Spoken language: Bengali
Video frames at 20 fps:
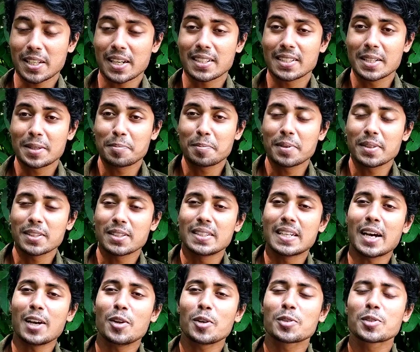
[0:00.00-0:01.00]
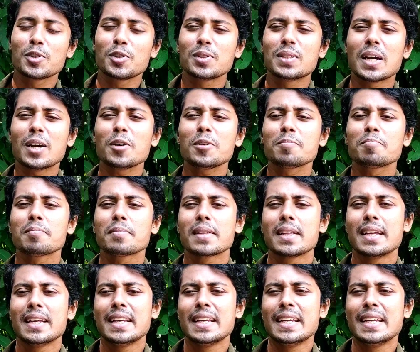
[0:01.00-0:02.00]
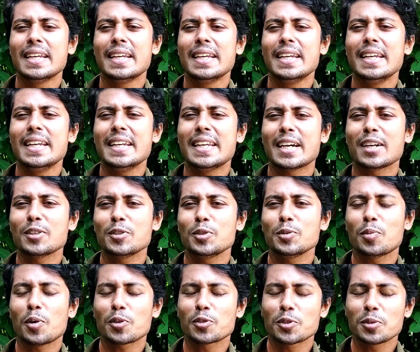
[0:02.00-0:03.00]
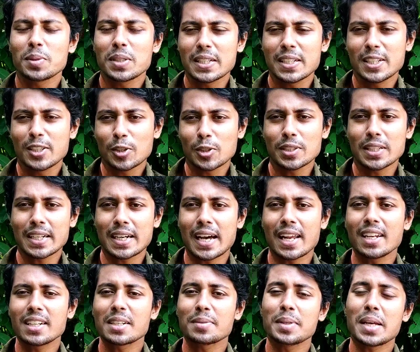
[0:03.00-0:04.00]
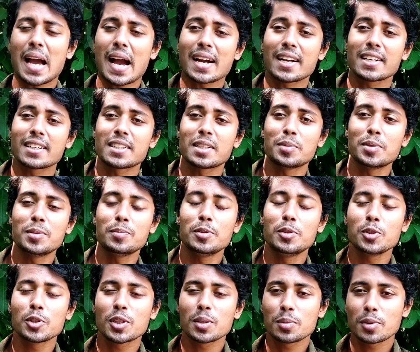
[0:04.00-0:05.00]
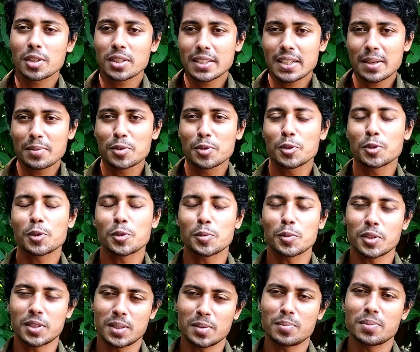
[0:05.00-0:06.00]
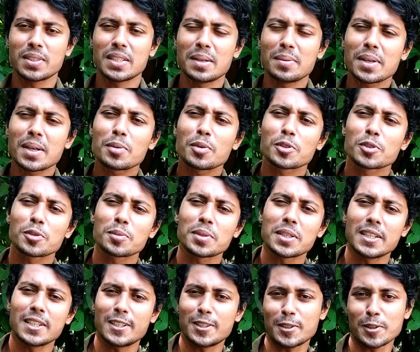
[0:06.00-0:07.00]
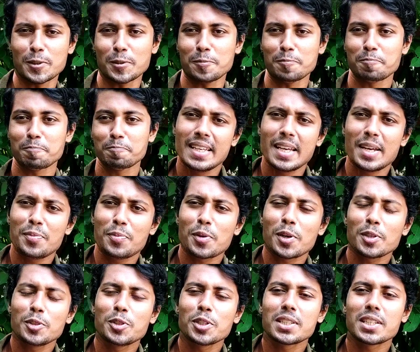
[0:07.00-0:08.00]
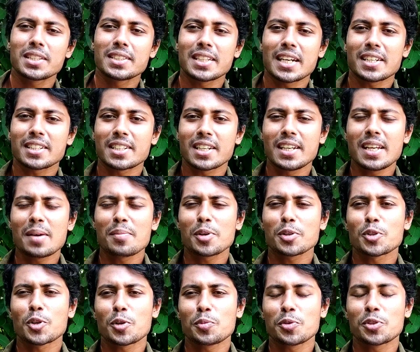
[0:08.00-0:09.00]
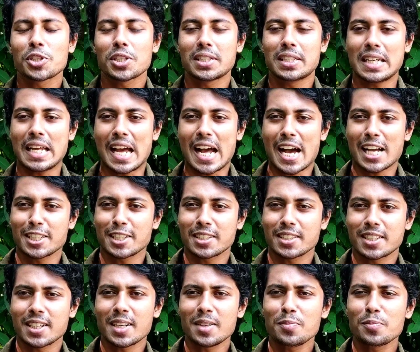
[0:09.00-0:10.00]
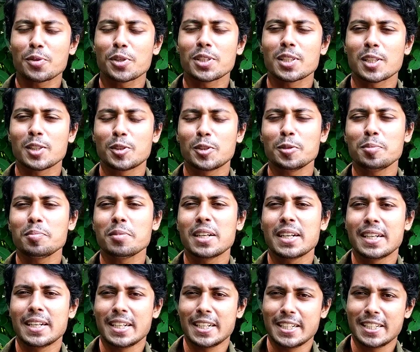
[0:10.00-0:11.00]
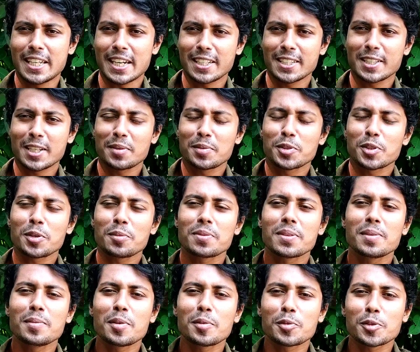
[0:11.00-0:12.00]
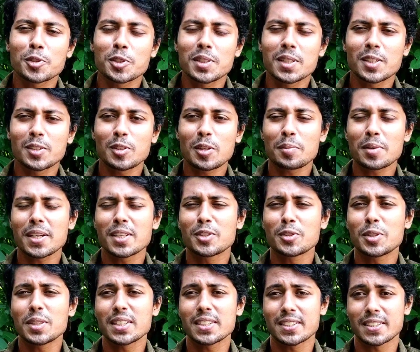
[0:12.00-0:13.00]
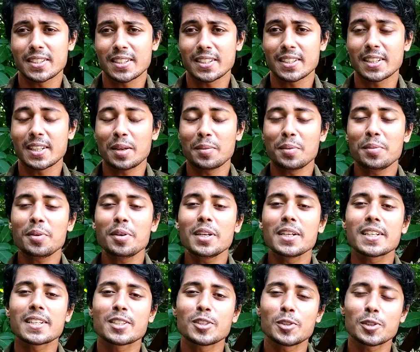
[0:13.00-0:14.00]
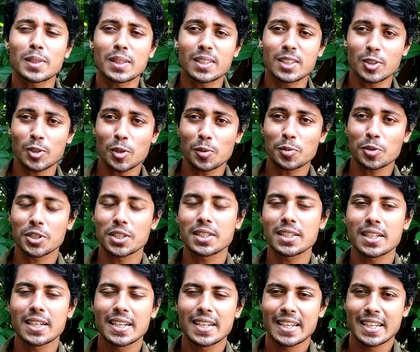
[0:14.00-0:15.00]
তার যে ডায়লগ ছিল যাই হোক এটা কিন্তু বক্স অফিসে হিট হয়ে যায় খালাস আমি আগে একটি ভিডিওতে বলেছি এই ভিডিওতে বলছি সিনেমাটা বক্স অফিসে হিট ছিল এরপরে দুই সালে আমরা সর্বশেষ আজাদ খান পরিচালিত ড্যাঞ্জার মিশন ফিল্মের মধ্যে দিয়ে কিন্তু আমরা এই জুটিকে স্ক্রিনে দেখলাম এবং এটা ছিল তাদের সর্বশেষ